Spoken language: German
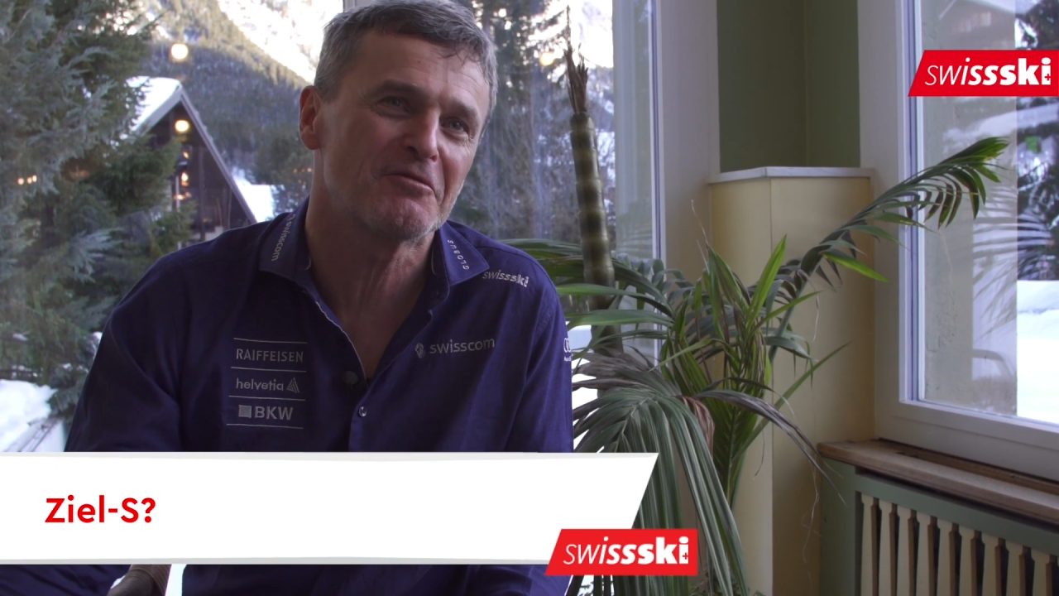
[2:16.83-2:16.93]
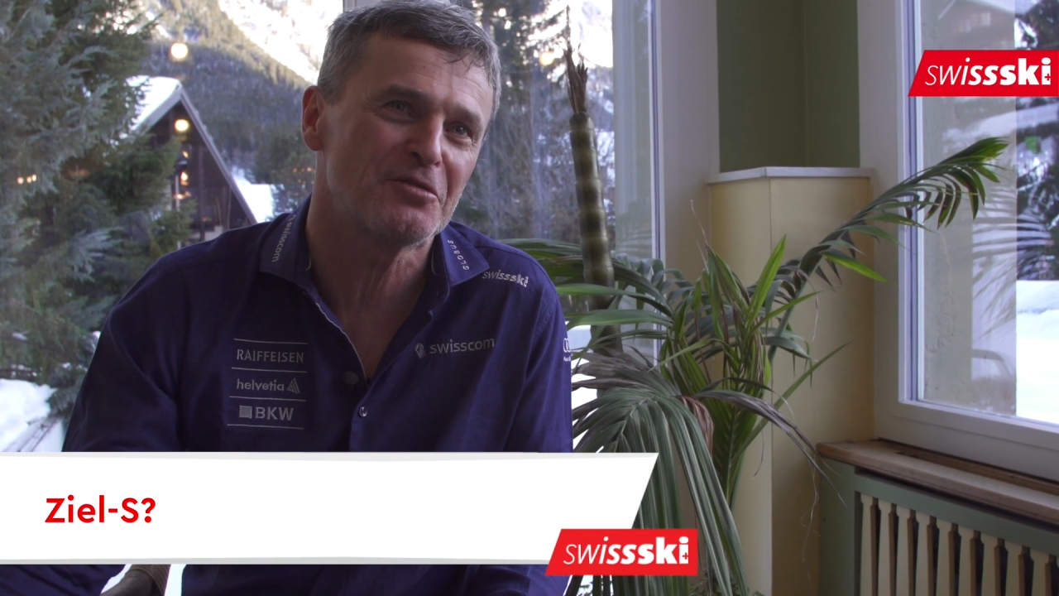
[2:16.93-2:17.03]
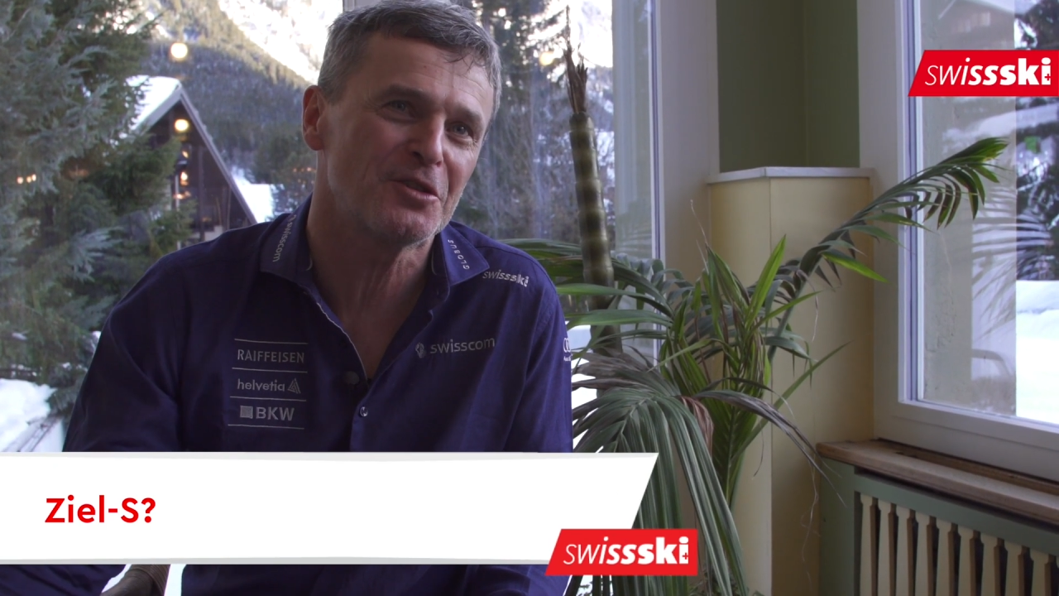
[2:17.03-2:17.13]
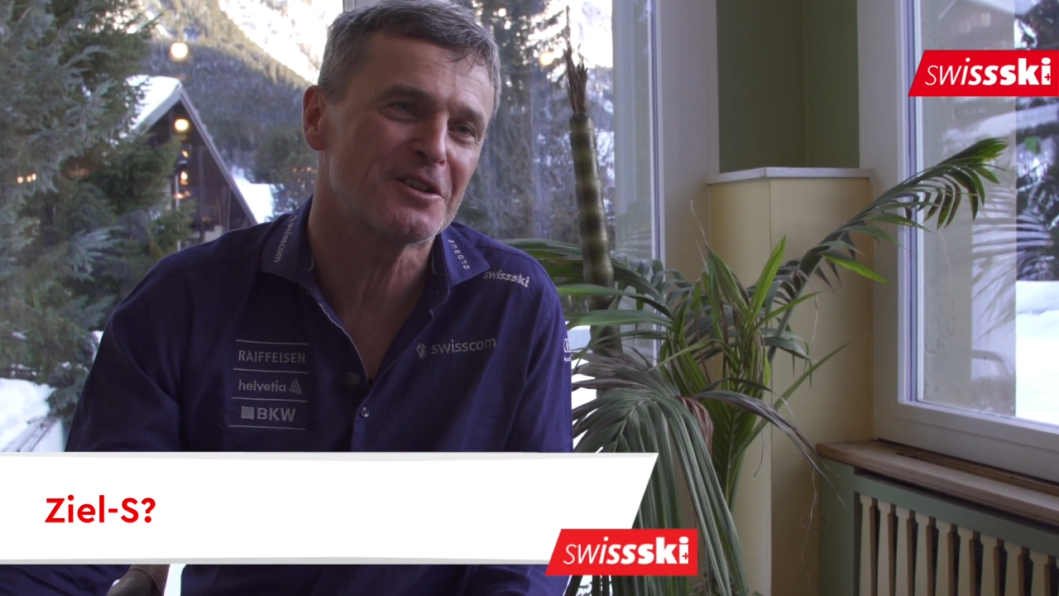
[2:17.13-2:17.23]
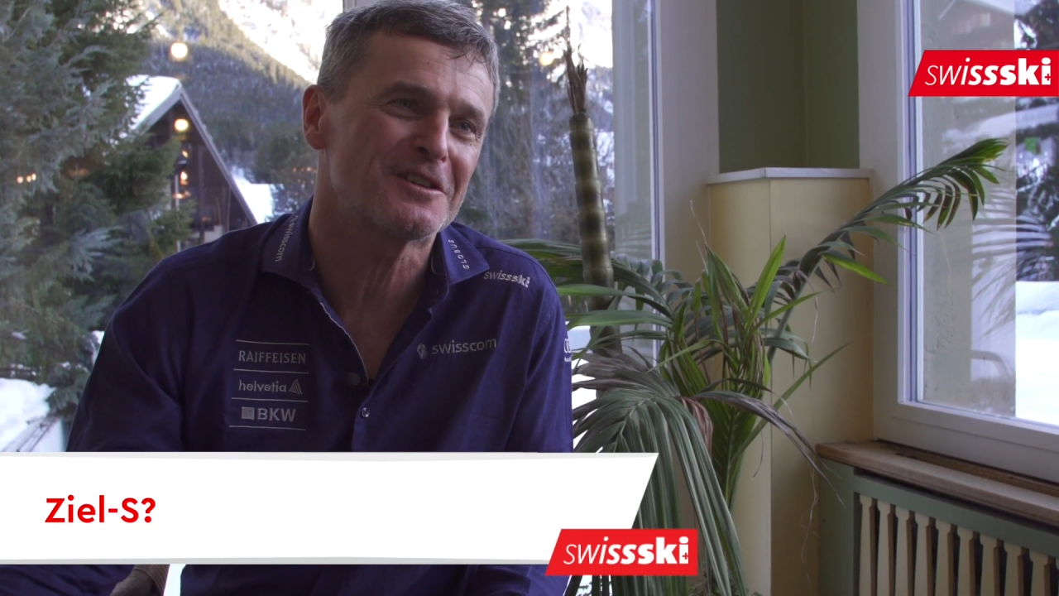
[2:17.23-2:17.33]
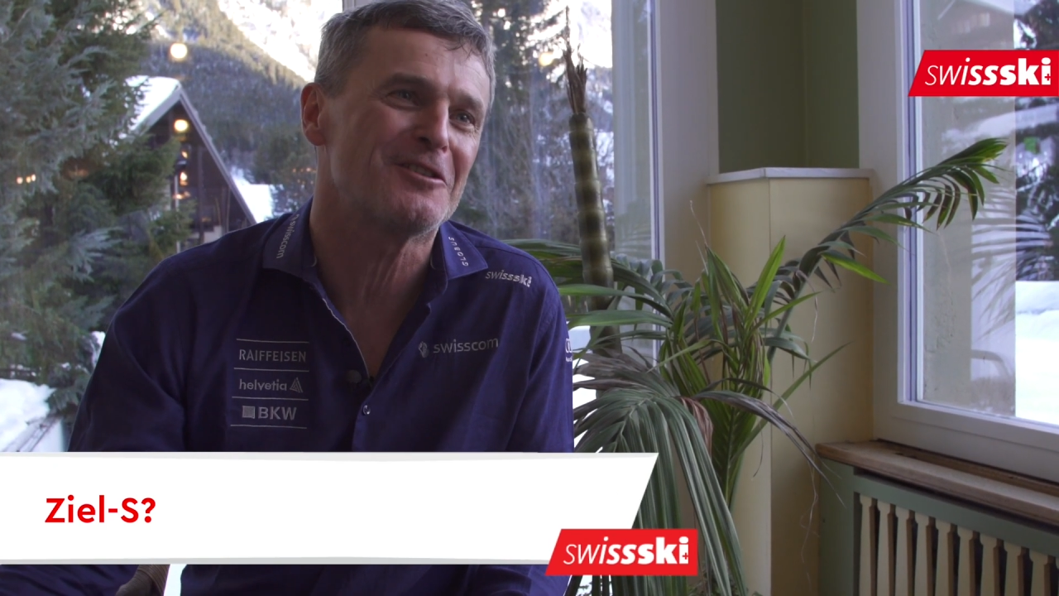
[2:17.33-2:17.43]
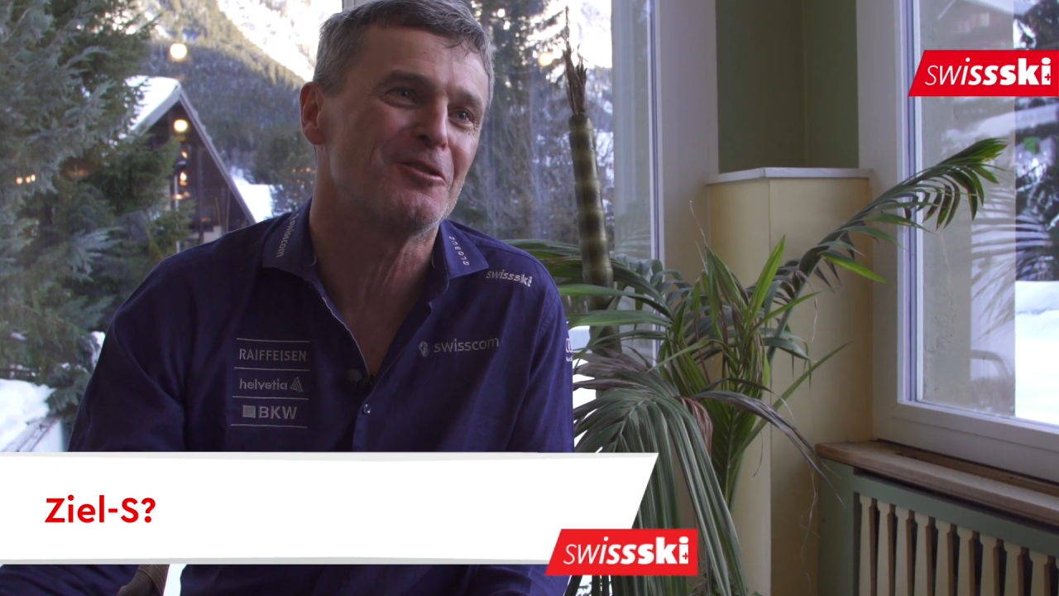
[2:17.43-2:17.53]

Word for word: für die